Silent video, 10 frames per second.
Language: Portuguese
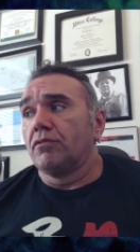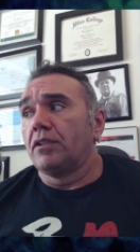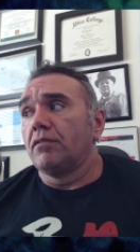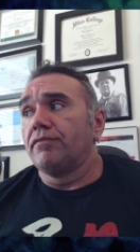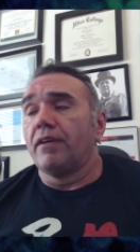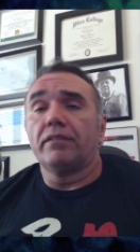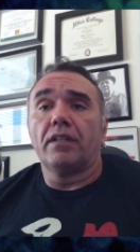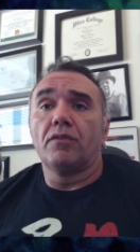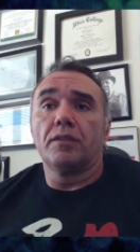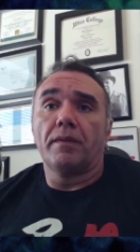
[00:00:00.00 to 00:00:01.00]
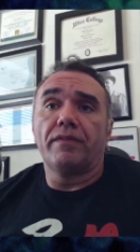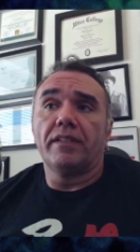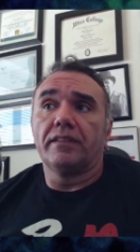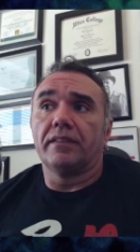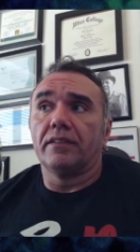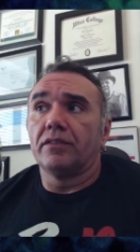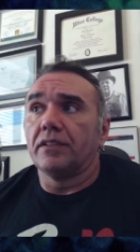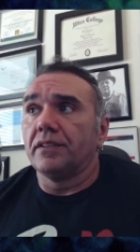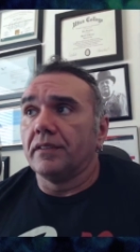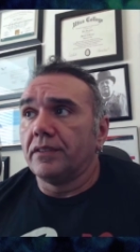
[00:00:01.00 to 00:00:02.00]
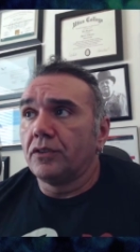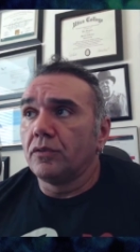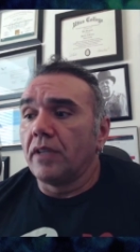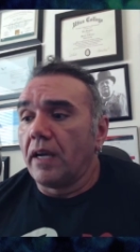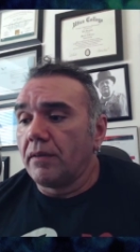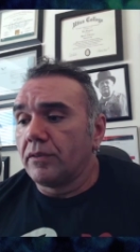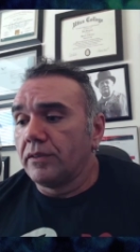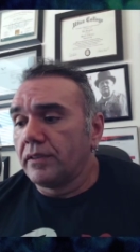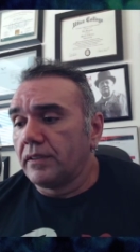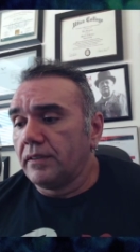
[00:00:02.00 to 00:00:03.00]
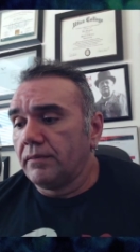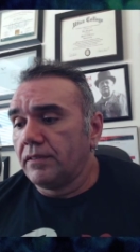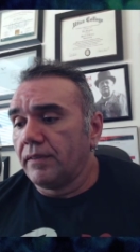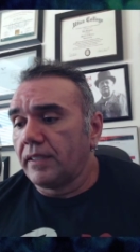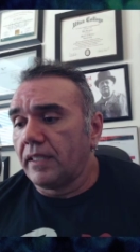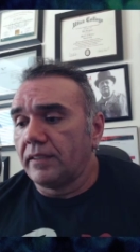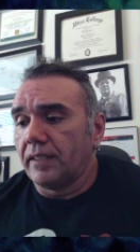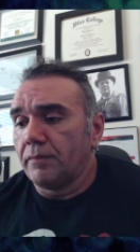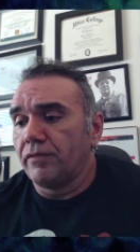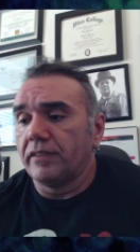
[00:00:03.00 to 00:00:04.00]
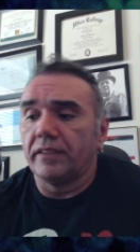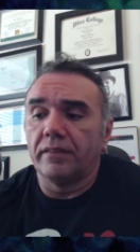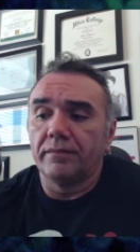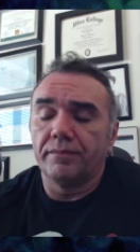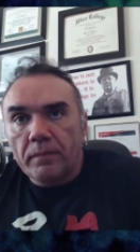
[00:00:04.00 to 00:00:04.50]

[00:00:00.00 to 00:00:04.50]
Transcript: o que não falta é coisa para fazer. Né? Ou seja, estudar é uma coisa que você vai estar sempre fazendo.